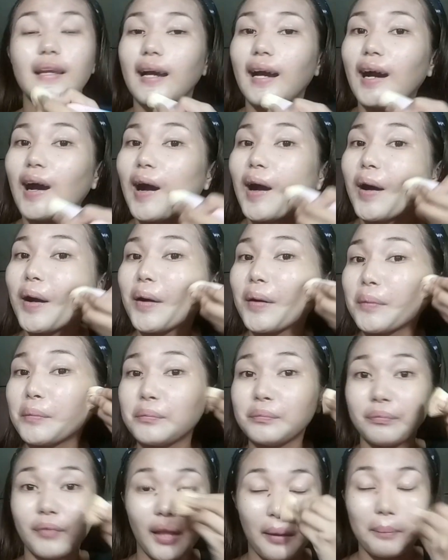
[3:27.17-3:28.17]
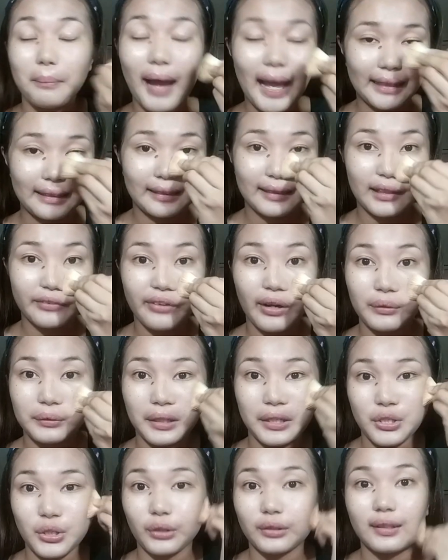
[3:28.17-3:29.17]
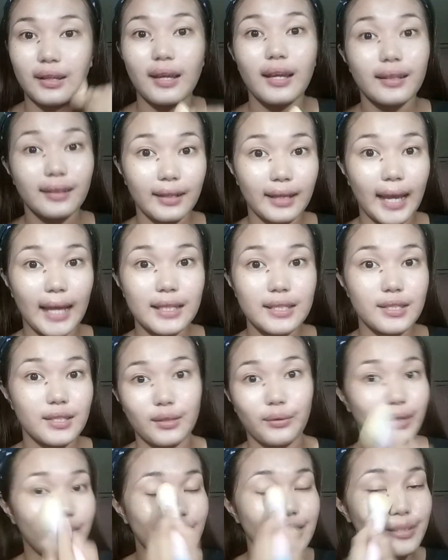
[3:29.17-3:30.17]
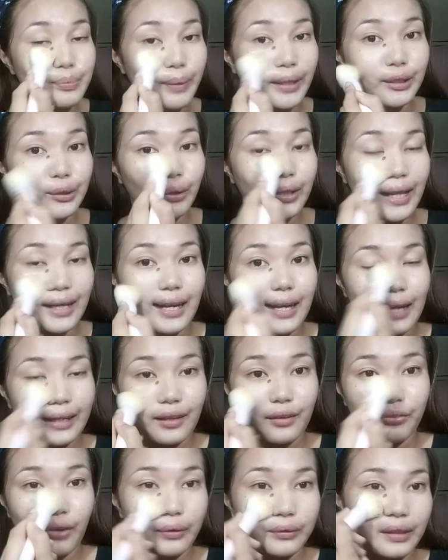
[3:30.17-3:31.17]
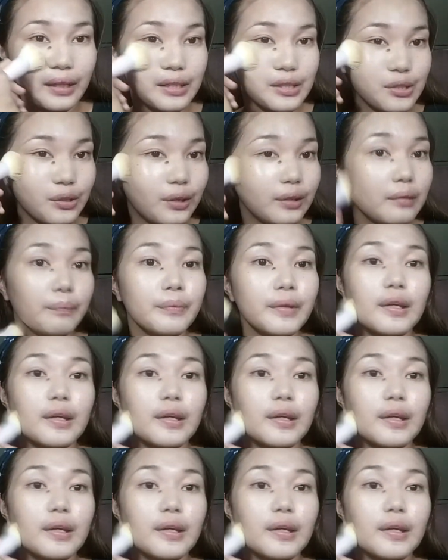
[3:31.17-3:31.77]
um, matte na foundation. Nagets? So, i-spread ko lang ang aking foundation.